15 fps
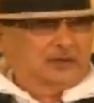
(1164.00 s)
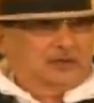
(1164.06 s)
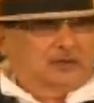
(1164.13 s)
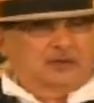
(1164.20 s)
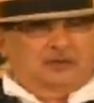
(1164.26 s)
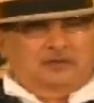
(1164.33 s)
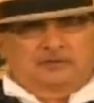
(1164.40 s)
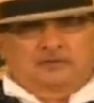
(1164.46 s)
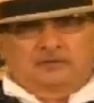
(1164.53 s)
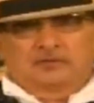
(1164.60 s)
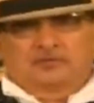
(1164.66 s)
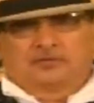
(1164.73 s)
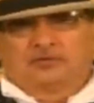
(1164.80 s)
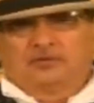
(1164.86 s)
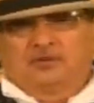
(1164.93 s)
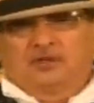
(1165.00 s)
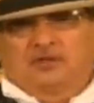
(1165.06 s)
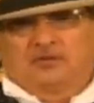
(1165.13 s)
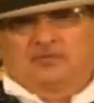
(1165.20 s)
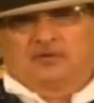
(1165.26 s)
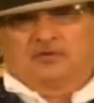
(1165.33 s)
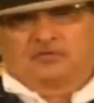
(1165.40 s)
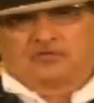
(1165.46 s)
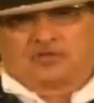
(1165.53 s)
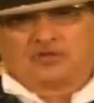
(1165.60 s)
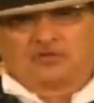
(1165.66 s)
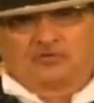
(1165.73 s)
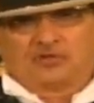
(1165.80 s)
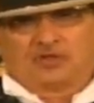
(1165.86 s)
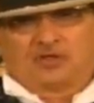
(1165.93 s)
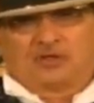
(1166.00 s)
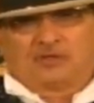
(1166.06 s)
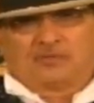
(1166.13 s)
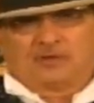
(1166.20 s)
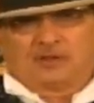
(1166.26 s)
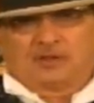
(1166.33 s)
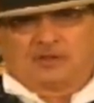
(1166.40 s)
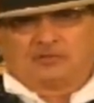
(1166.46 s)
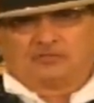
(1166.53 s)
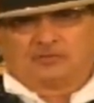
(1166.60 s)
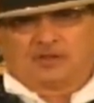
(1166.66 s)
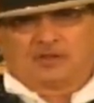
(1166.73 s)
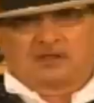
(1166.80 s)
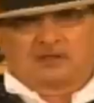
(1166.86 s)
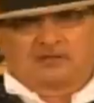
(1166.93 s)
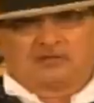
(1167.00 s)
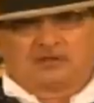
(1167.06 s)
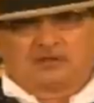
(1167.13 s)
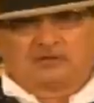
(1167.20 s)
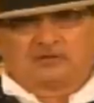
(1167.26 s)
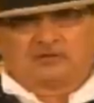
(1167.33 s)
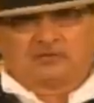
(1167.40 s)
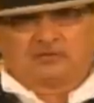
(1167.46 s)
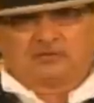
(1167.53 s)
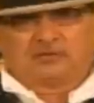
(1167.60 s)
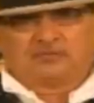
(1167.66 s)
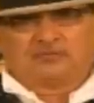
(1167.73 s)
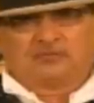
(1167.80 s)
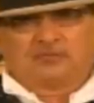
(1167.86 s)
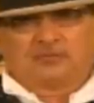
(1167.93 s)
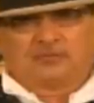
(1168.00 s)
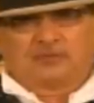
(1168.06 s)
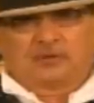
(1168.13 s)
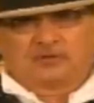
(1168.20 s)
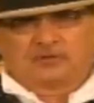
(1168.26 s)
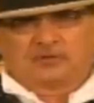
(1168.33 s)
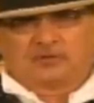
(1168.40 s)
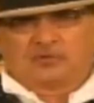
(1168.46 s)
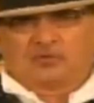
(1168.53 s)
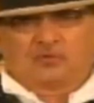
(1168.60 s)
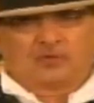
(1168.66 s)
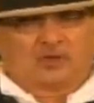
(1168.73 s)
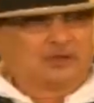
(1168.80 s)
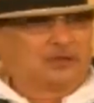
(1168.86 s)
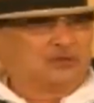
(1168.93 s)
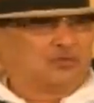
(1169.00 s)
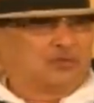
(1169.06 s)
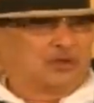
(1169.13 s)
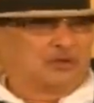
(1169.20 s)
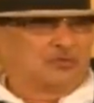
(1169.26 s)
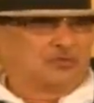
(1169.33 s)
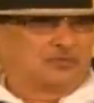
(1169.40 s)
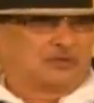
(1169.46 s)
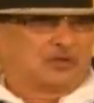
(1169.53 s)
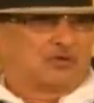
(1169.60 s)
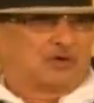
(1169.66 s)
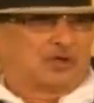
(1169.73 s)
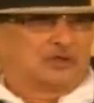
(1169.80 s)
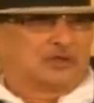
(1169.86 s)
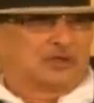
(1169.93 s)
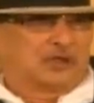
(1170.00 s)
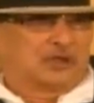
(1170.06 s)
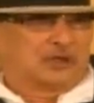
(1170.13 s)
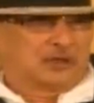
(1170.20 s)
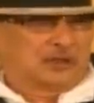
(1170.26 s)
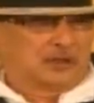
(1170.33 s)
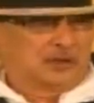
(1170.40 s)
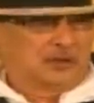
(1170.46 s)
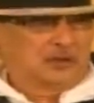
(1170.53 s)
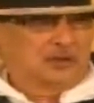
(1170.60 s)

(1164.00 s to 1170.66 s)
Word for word: うん、そういうのは今の選挙で選ばれる中では非常に、まあ、おらんと見た方がいいじゃないか。なるほど